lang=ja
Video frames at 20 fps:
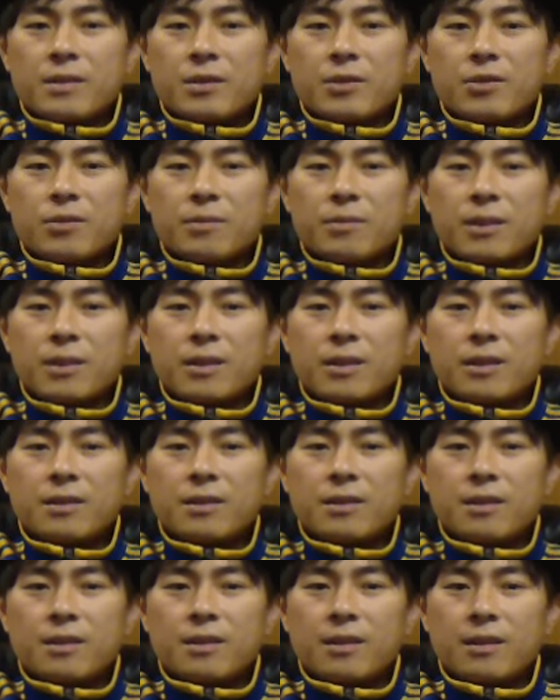球までやって
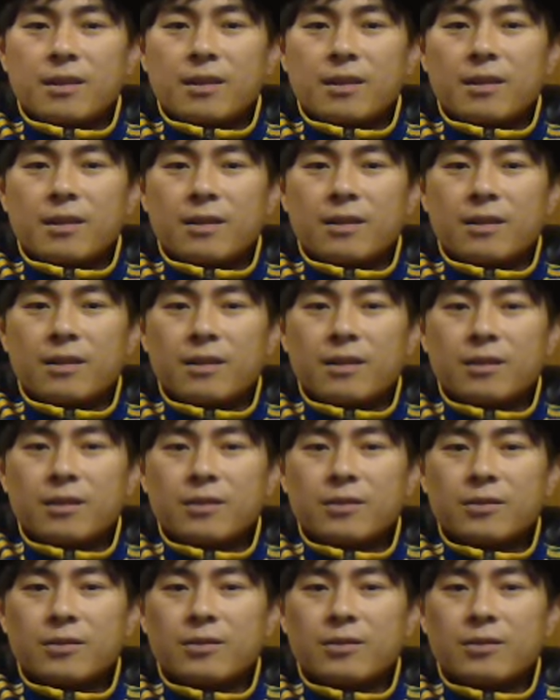きて
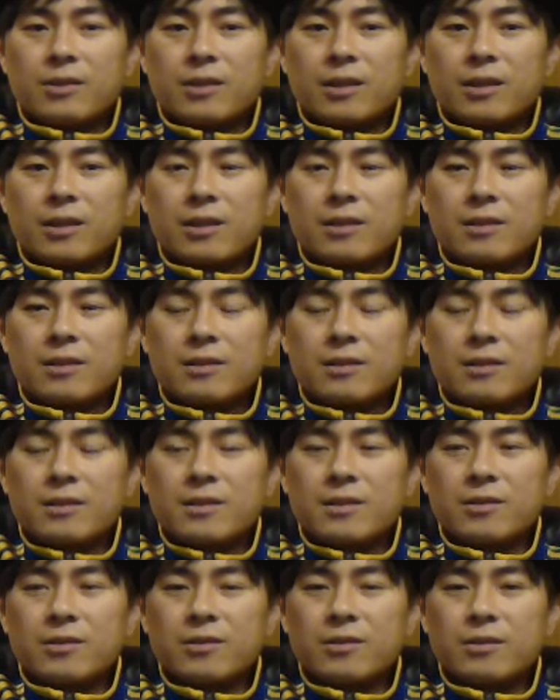そいつらが人
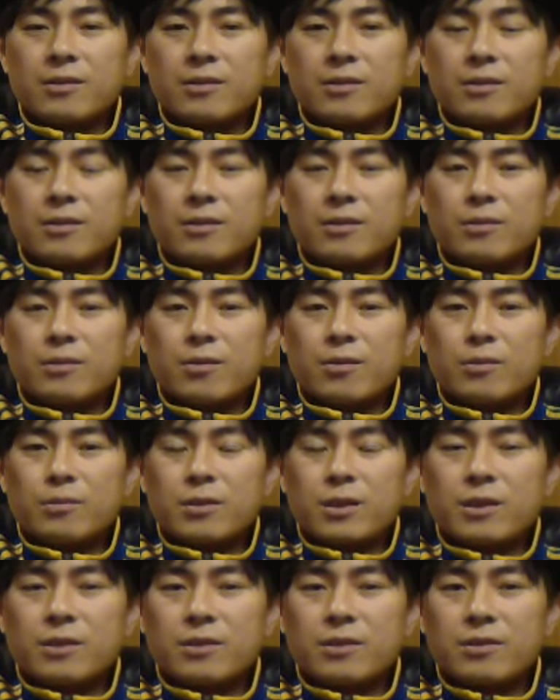類大
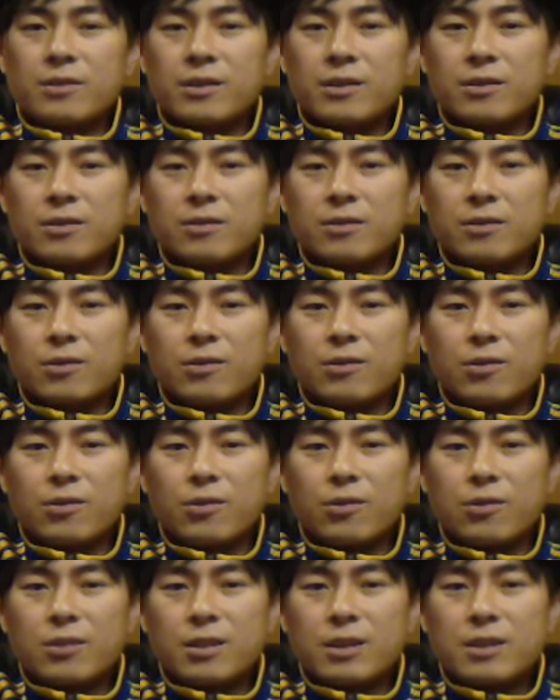昔の人類の脳
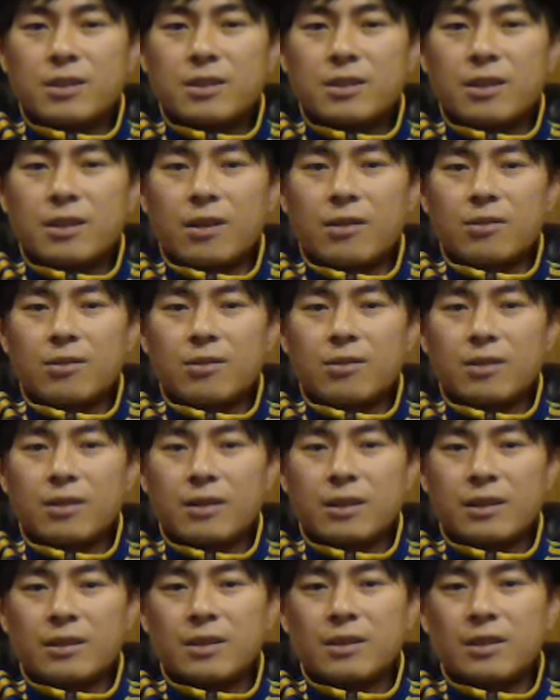をいじったのい
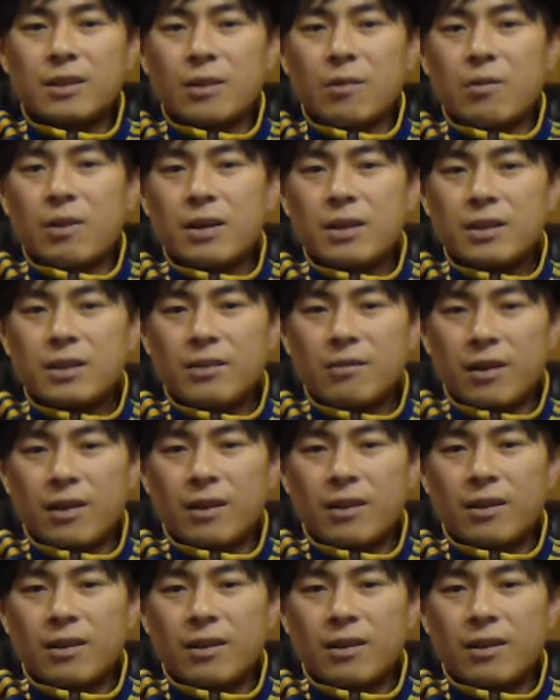じった割には